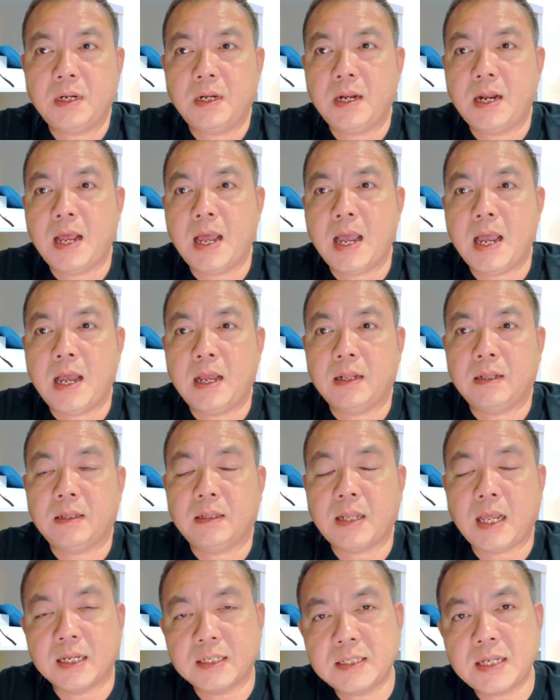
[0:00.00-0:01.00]
là
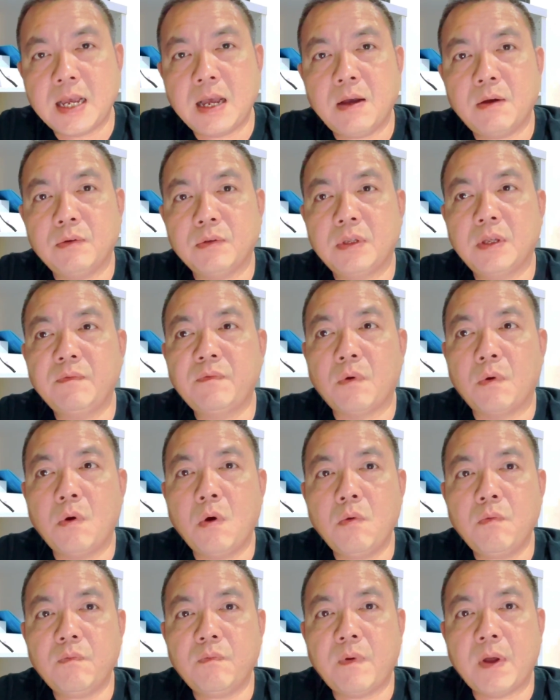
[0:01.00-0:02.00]
tại sao chính phủ
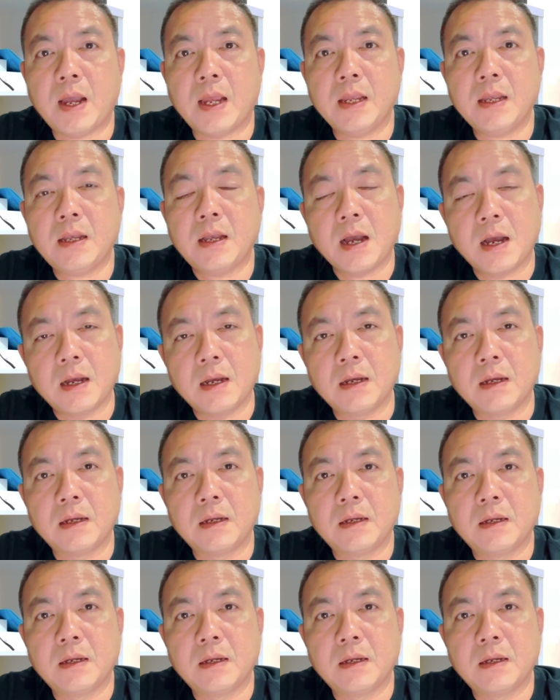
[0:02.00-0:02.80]
Úc phải cần